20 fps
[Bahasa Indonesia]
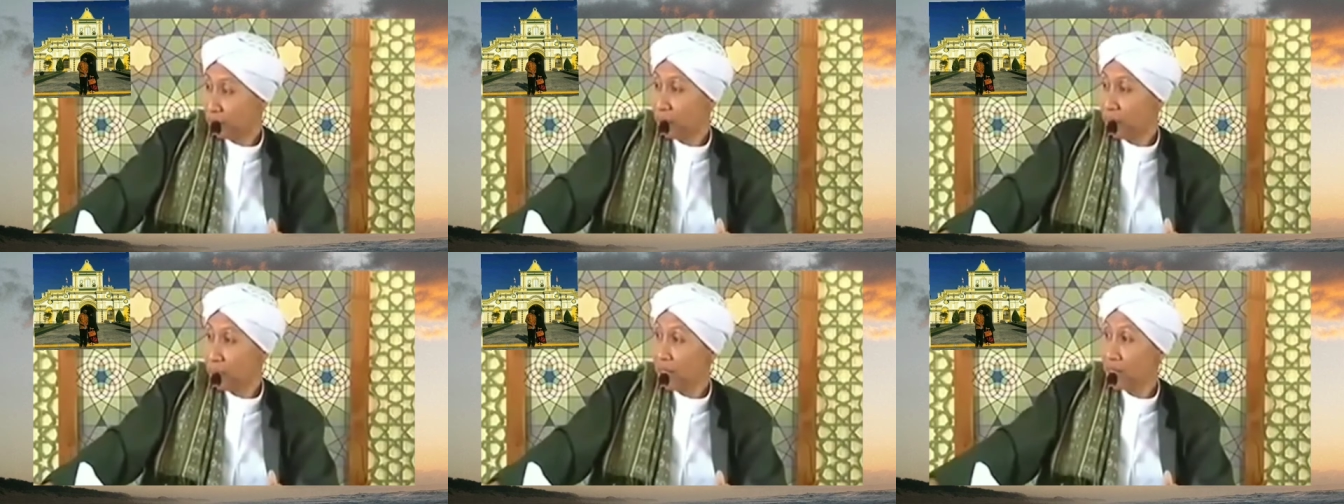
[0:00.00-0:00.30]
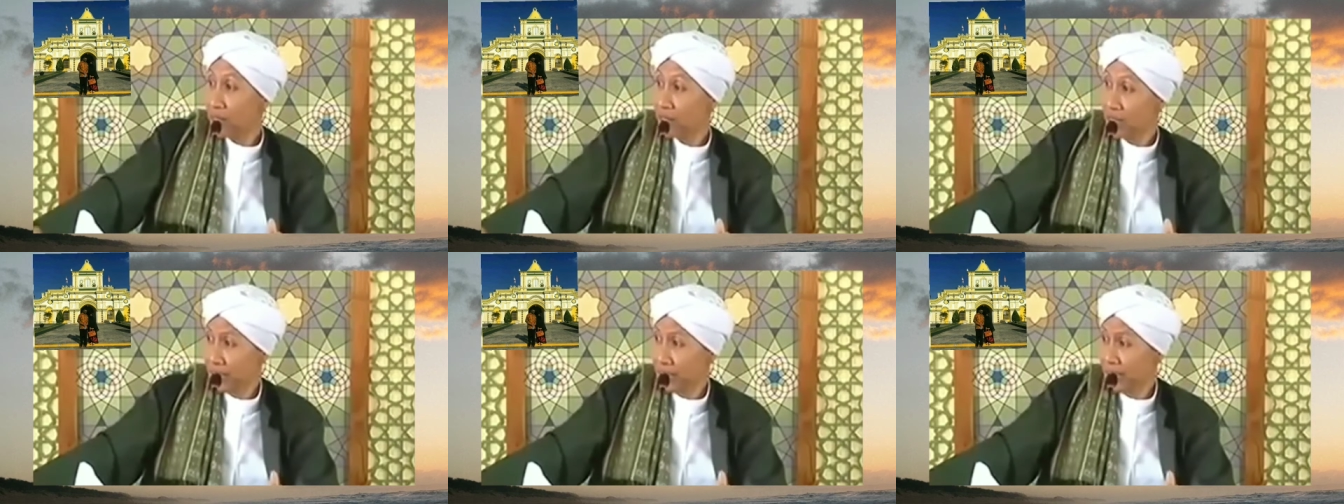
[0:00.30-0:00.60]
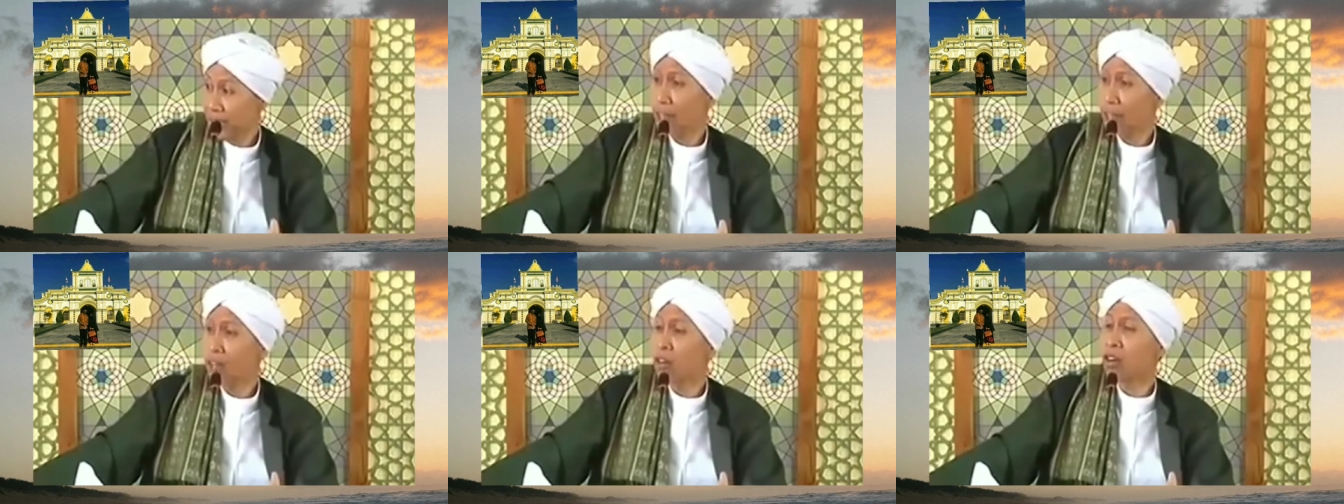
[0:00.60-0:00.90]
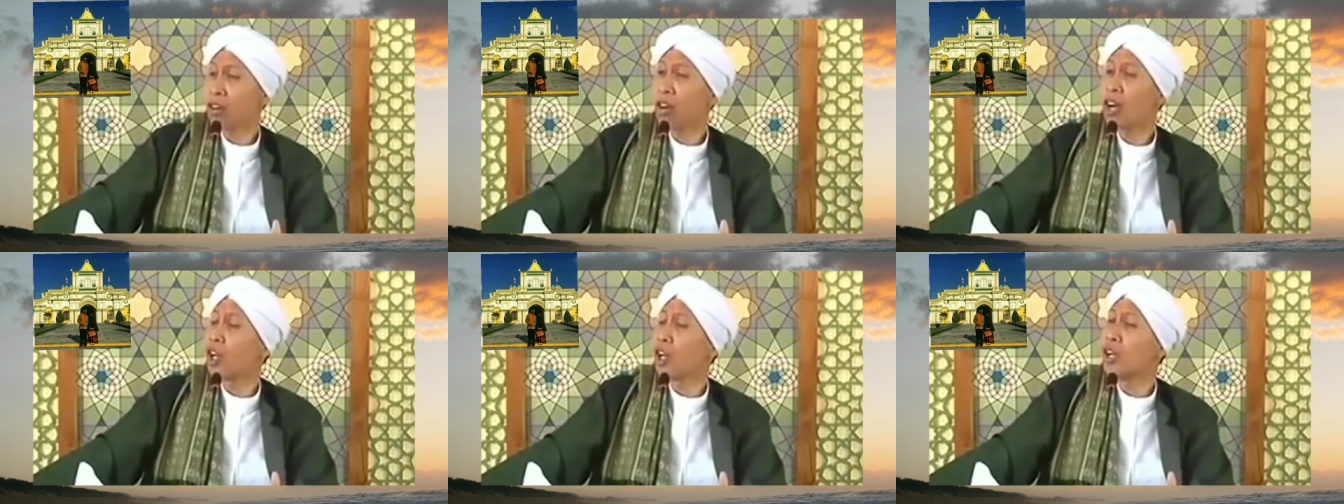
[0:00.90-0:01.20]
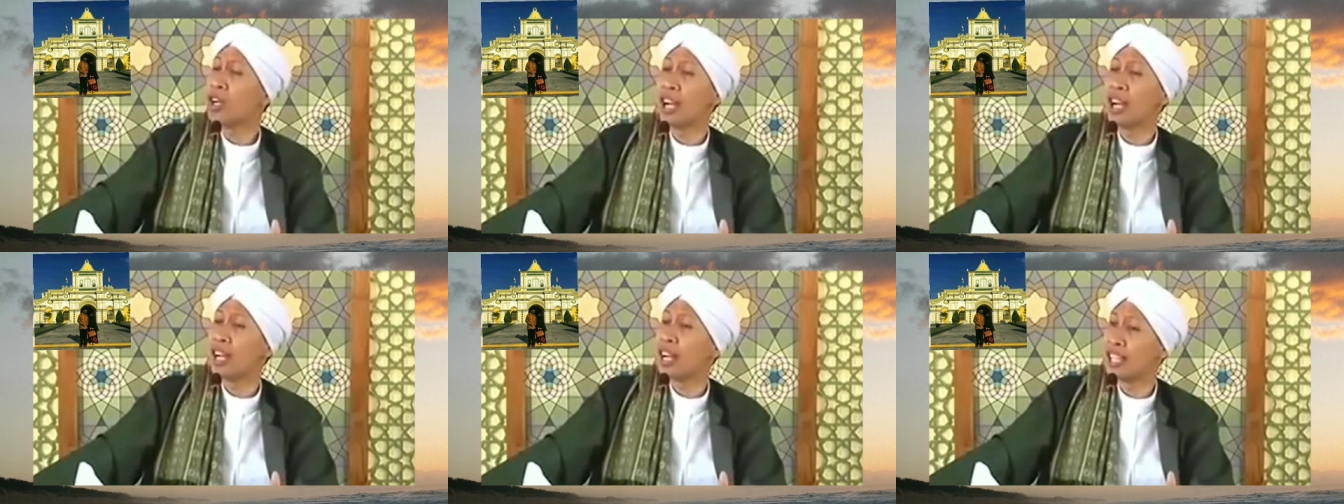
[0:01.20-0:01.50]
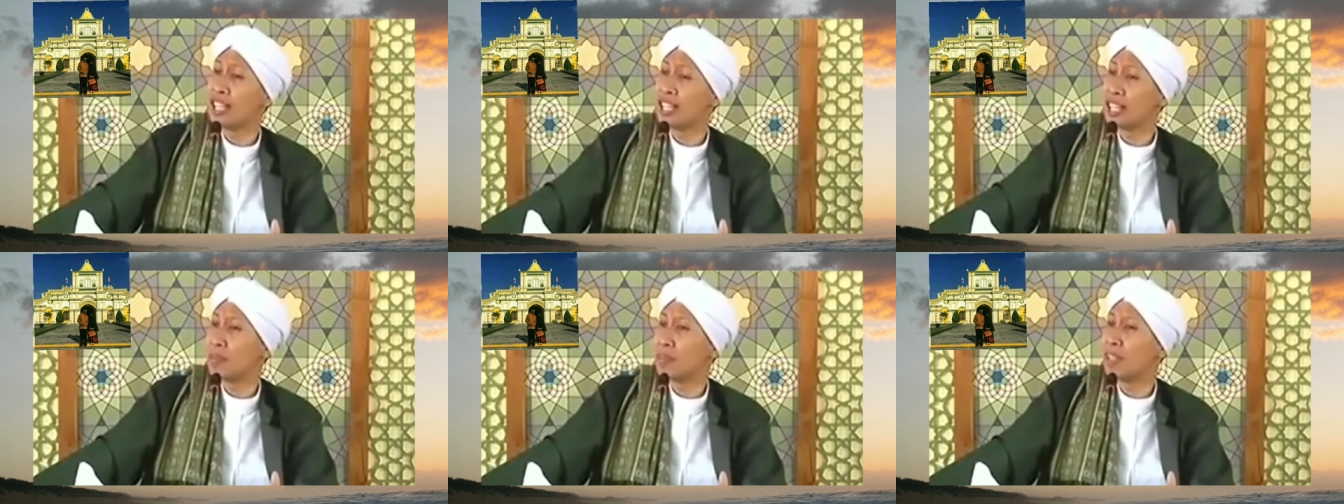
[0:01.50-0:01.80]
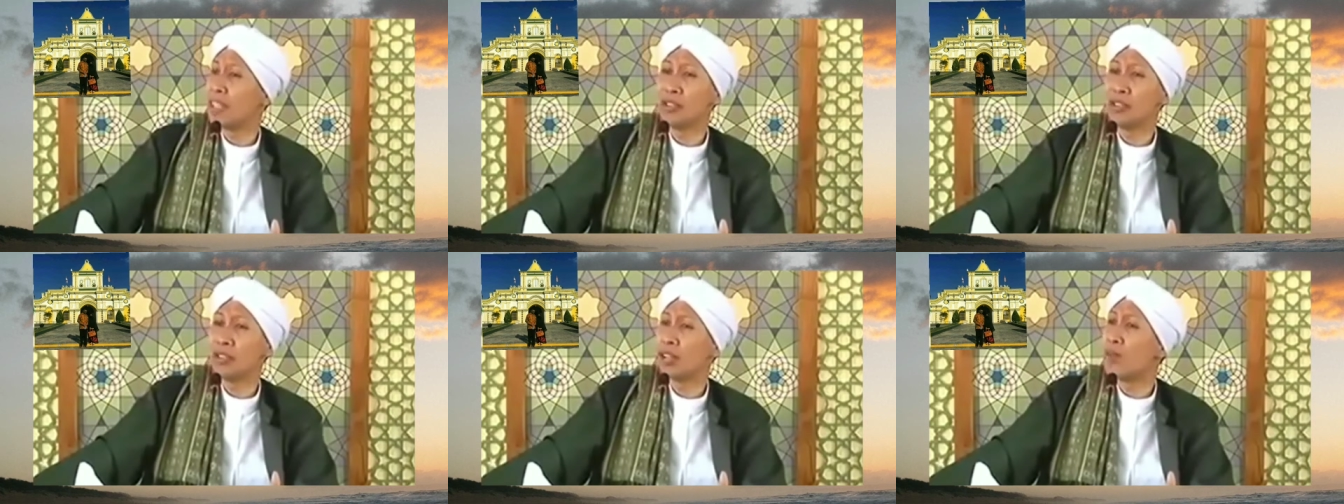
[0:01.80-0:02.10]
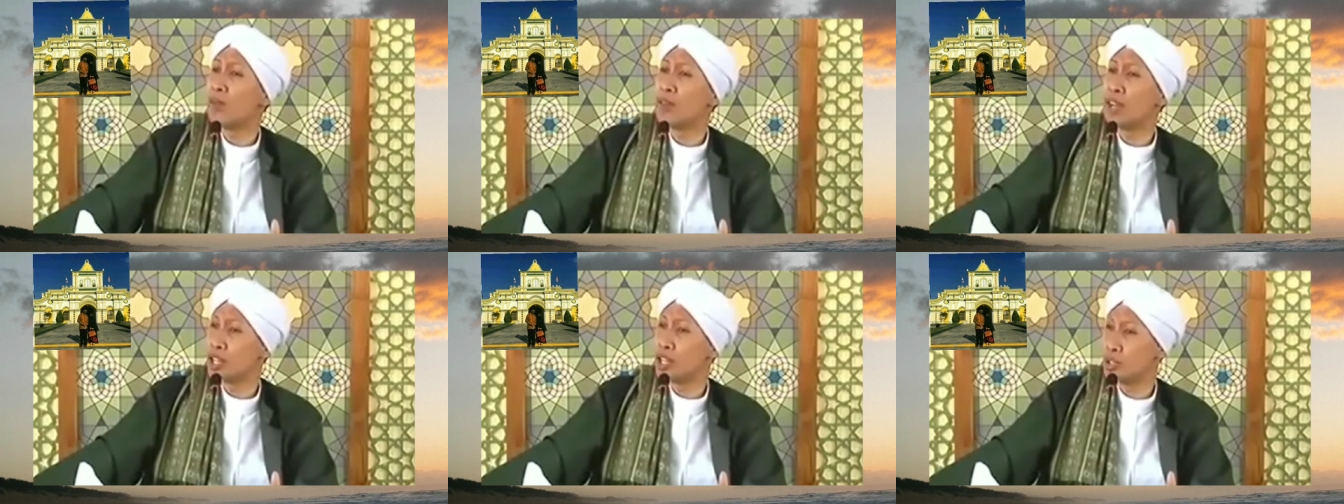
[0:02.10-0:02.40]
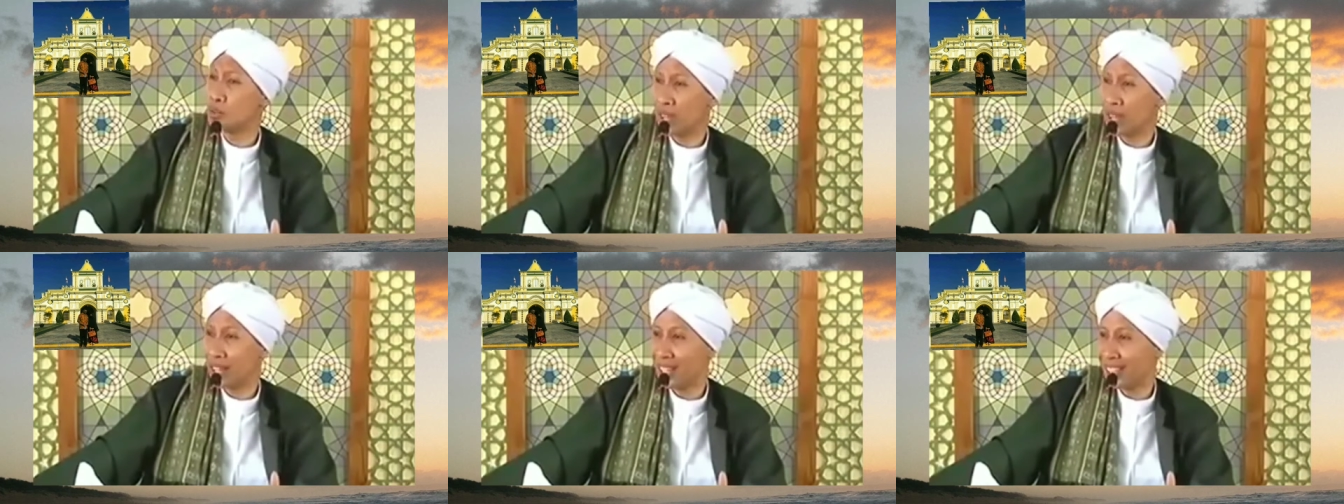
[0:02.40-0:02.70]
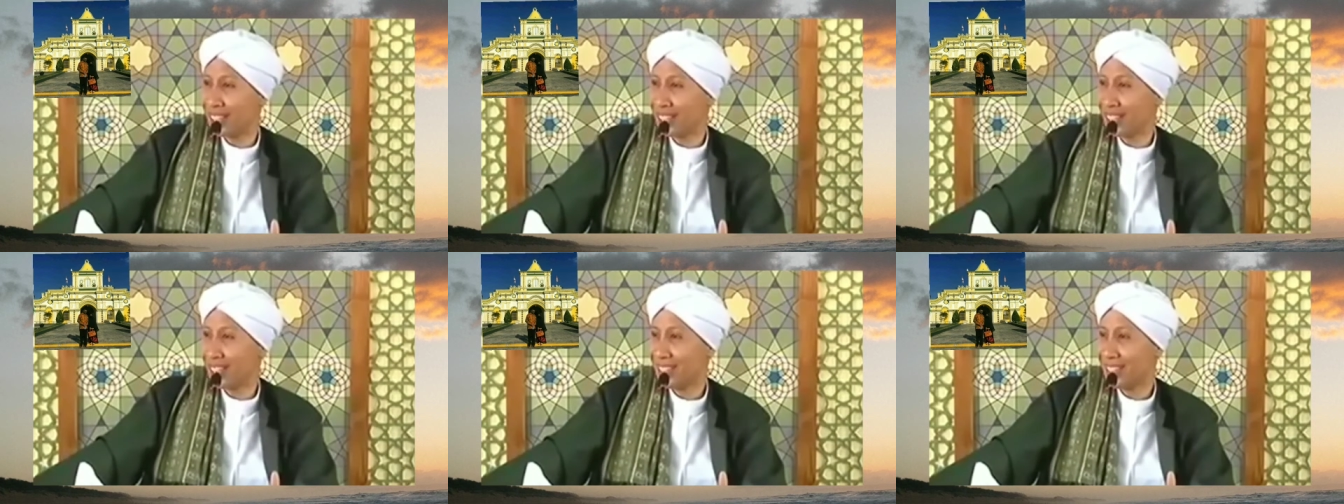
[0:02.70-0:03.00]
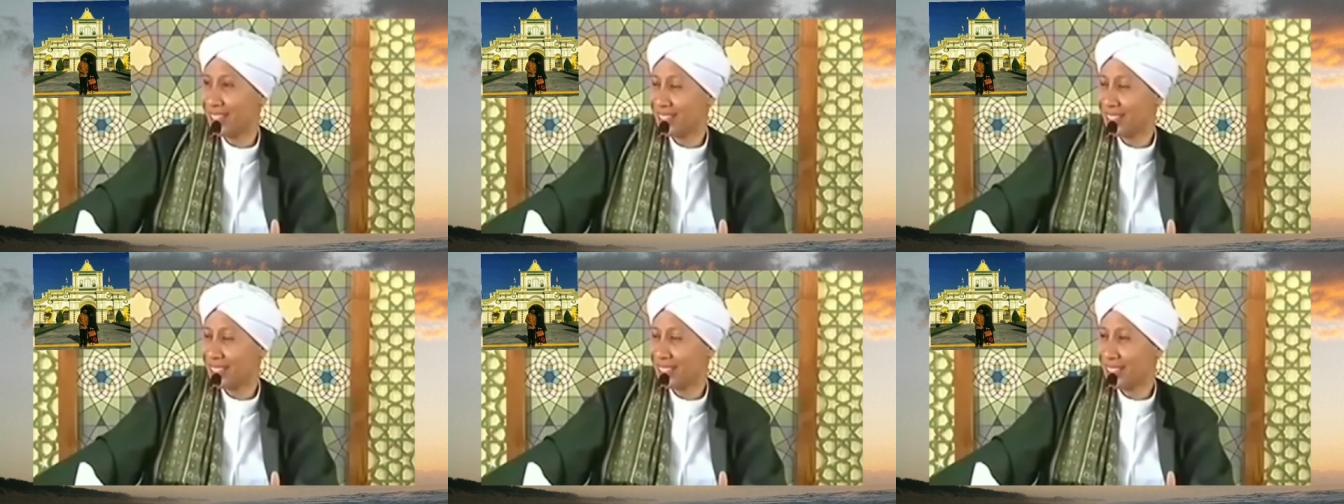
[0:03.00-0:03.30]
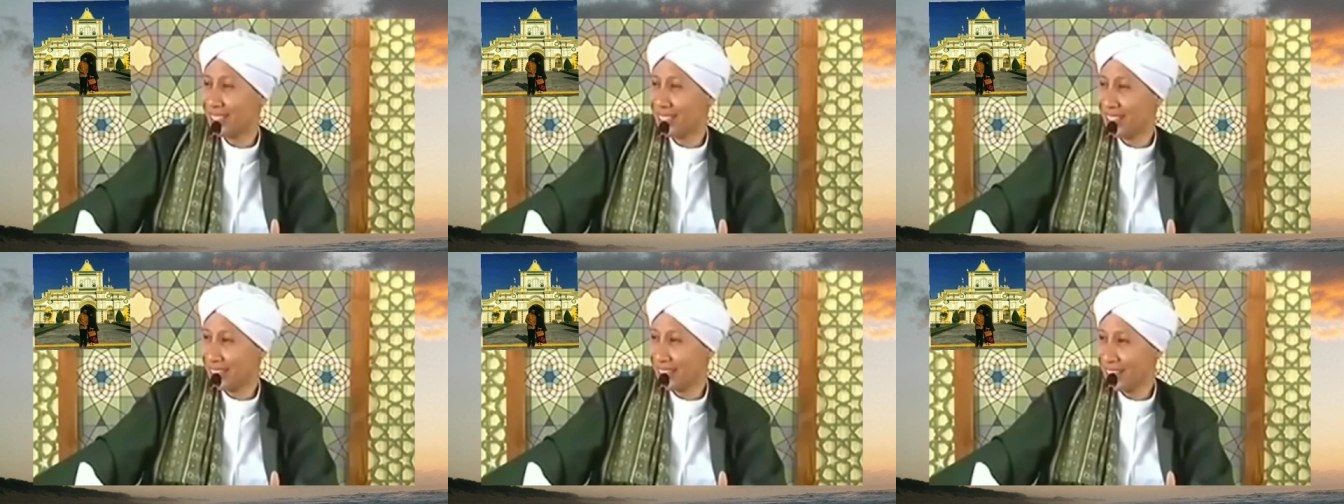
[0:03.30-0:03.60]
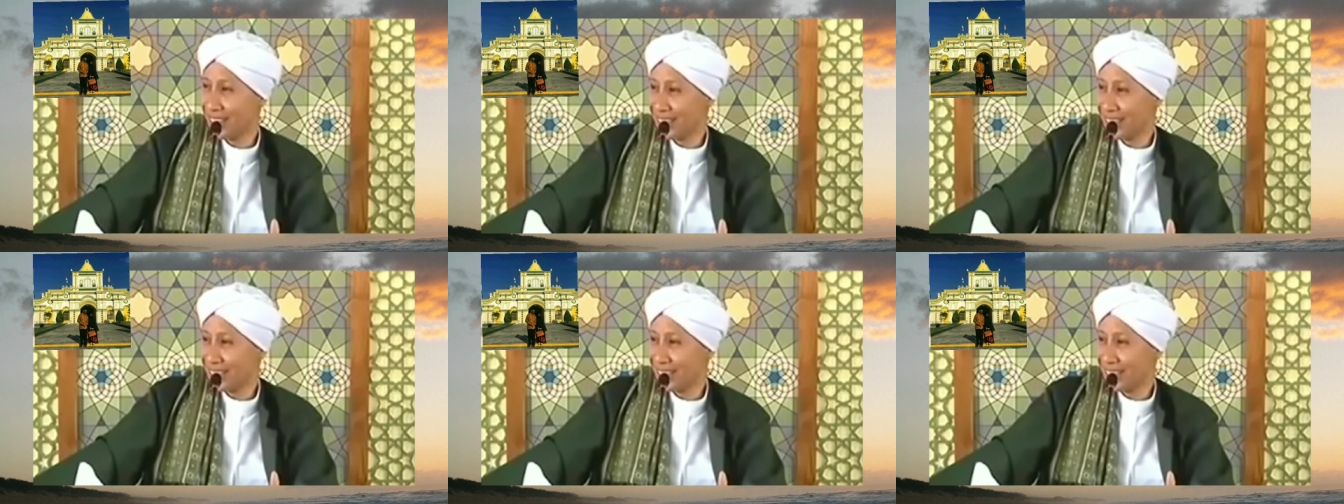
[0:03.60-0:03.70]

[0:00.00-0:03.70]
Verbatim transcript: Sehingga rokok kalau tidak ada ancamannya itu nggak boleh jual. Nah.